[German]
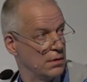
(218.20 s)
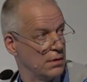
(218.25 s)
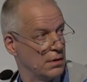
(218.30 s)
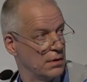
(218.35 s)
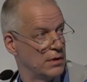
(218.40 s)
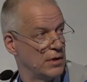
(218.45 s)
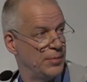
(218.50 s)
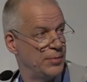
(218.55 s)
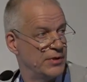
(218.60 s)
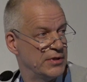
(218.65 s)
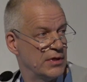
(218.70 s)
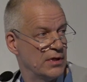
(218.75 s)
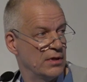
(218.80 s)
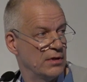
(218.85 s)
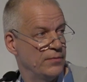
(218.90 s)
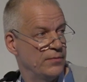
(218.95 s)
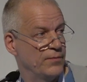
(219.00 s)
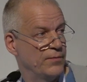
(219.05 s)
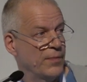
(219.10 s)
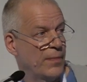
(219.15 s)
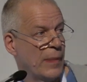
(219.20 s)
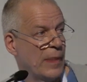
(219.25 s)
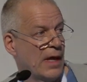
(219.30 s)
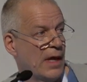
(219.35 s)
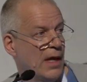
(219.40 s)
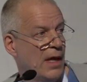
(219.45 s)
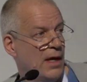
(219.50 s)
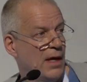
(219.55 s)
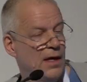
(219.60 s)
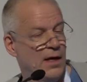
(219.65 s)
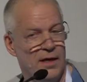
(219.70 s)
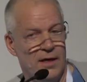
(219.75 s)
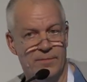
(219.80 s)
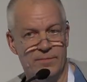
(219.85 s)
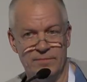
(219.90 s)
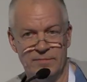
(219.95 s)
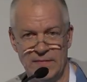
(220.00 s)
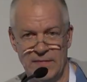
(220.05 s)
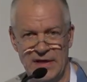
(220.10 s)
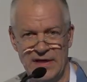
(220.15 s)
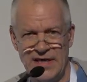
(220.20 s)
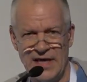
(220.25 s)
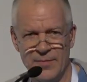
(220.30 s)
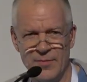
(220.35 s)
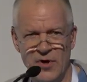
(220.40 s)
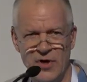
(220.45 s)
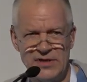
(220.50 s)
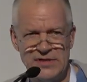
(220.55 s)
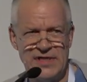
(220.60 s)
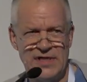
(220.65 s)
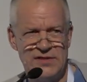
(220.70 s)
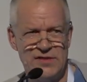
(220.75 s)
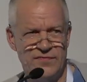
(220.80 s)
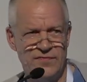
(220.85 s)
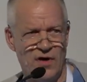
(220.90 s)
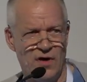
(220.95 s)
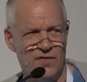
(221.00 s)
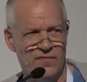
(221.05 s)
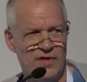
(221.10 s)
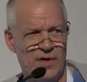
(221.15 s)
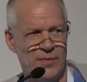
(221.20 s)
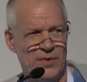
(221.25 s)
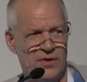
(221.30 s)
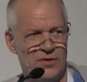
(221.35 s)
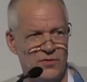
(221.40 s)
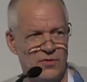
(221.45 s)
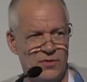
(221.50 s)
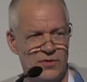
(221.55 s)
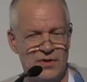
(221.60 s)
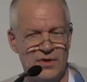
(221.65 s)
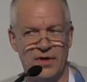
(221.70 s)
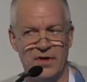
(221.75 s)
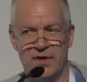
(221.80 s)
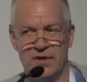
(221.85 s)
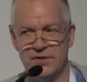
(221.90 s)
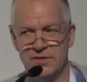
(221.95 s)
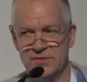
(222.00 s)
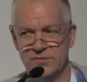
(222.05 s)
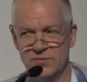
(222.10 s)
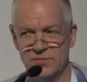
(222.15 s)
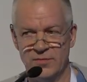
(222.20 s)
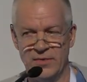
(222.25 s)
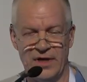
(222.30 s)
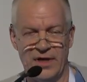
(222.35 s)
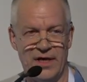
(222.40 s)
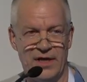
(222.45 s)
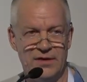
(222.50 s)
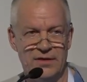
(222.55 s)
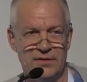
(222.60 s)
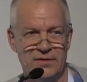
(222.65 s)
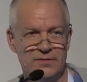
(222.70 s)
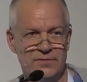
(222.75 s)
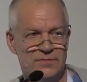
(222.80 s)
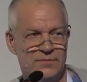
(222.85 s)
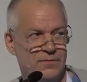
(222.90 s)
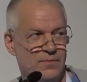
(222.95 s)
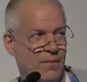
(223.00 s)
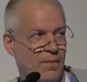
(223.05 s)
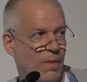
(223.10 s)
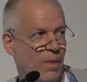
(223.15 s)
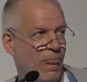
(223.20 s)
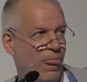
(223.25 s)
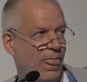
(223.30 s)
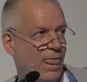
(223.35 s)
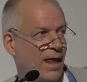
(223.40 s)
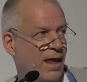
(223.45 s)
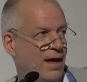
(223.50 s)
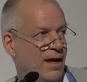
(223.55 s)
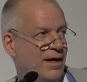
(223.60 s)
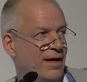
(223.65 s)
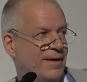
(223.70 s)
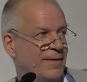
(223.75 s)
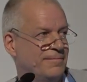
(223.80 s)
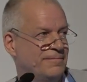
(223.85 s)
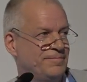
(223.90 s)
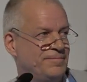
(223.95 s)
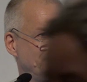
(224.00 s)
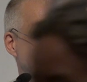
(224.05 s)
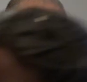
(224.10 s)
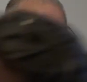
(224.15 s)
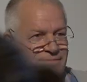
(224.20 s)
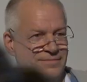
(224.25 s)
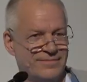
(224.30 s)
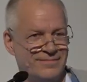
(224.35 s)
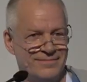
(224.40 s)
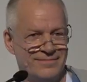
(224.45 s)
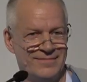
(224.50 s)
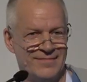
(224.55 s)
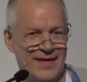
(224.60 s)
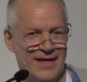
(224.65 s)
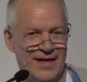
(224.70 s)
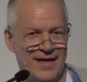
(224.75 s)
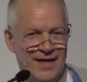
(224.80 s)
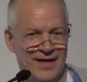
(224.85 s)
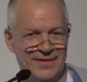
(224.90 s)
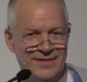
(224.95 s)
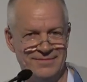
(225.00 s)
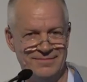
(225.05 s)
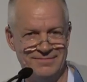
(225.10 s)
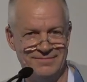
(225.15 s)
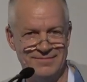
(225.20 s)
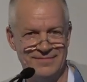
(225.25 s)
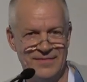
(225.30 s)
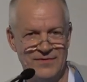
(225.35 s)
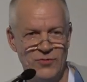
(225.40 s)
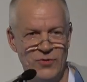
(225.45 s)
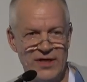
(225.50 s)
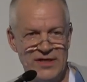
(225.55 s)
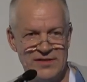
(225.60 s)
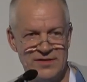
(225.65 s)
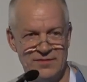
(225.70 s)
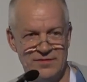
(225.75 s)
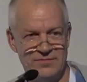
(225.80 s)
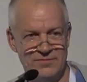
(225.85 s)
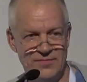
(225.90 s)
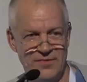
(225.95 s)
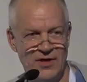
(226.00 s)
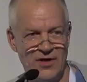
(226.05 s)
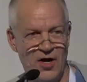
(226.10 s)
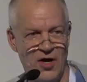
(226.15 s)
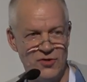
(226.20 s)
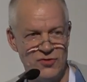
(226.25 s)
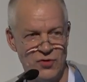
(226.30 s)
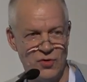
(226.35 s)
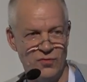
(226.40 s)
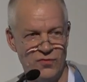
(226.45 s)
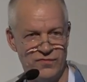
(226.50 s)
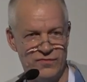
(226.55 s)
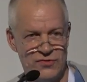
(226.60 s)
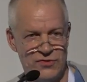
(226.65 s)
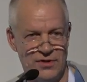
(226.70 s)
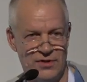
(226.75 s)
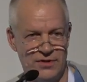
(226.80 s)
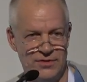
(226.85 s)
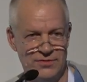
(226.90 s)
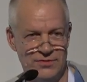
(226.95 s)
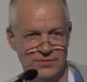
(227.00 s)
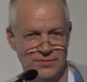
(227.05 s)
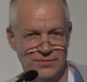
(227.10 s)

Na bitte. Ähm, ich habe auch erst jetzt auf die Aufnahme gedrückt, Alain. Es tut mir leid. Ähm, ja, du hättest mir rausrufen sollen.